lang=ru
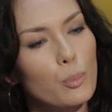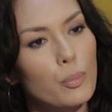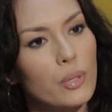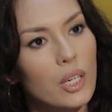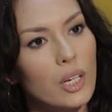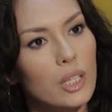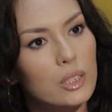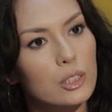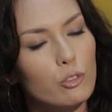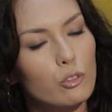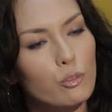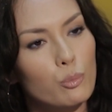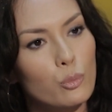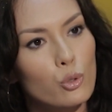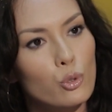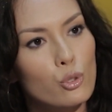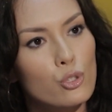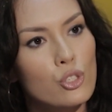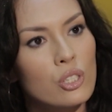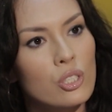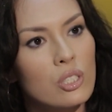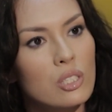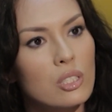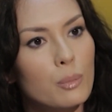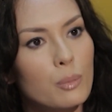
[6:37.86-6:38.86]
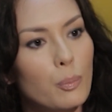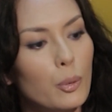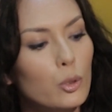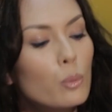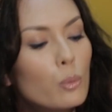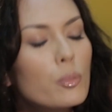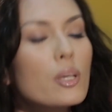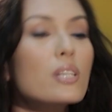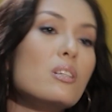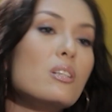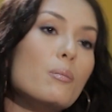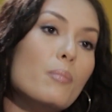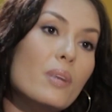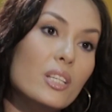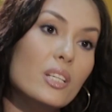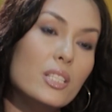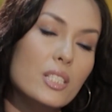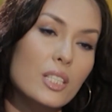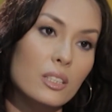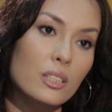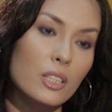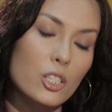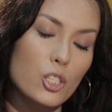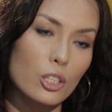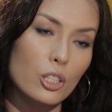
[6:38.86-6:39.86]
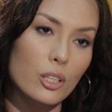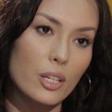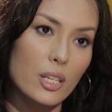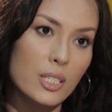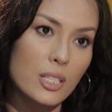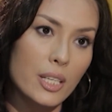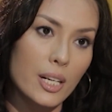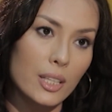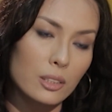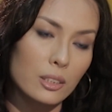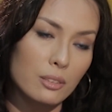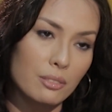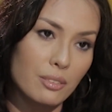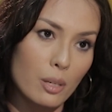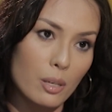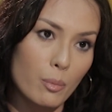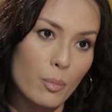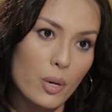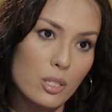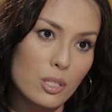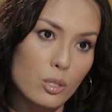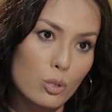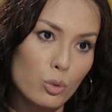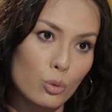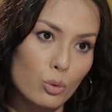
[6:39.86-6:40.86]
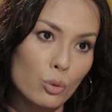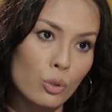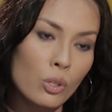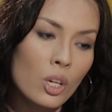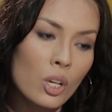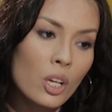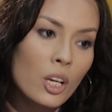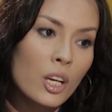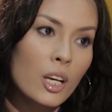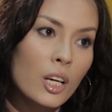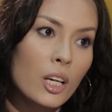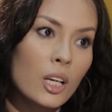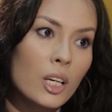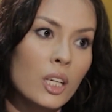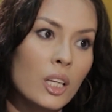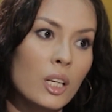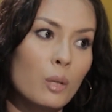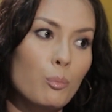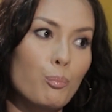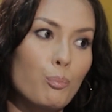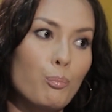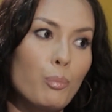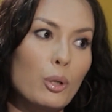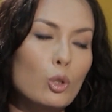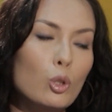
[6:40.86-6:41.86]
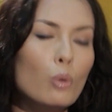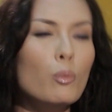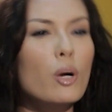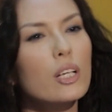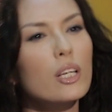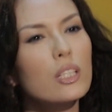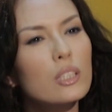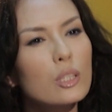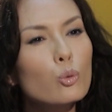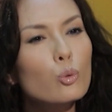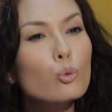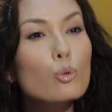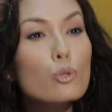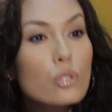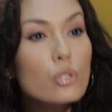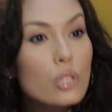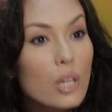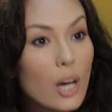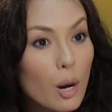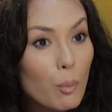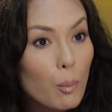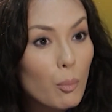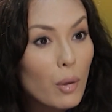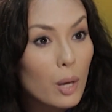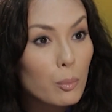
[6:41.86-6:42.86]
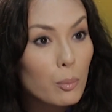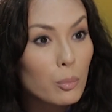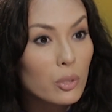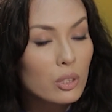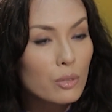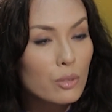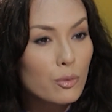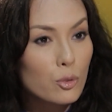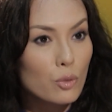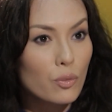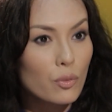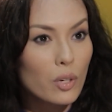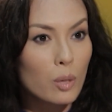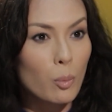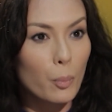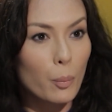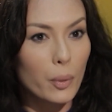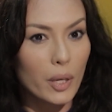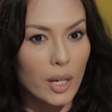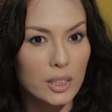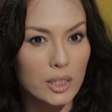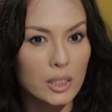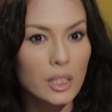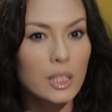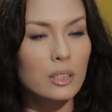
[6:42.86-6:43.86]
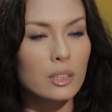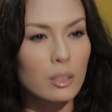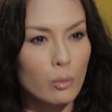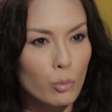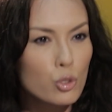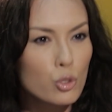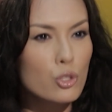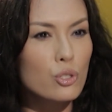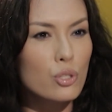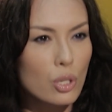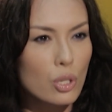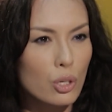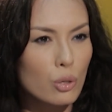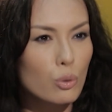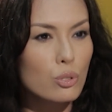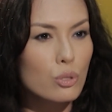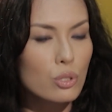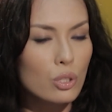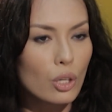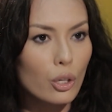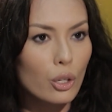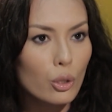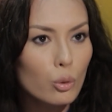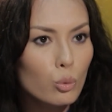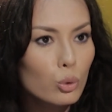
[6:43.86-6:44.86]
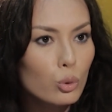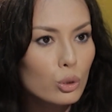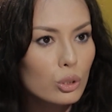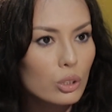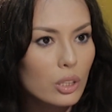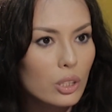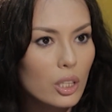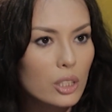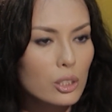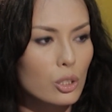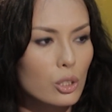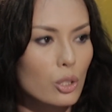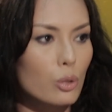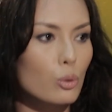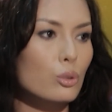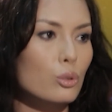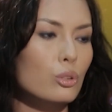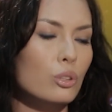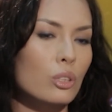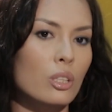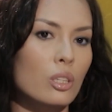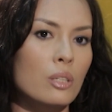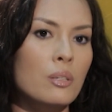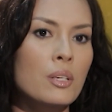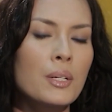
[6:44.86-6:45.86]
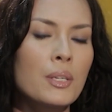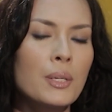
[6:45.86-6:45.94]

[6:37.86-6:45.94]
приходить в мою жизнь, потом я сама иск начала искать информацию, потом какие-то друзья мамины все время приходили к нам очень серьезные люди, да, серьезные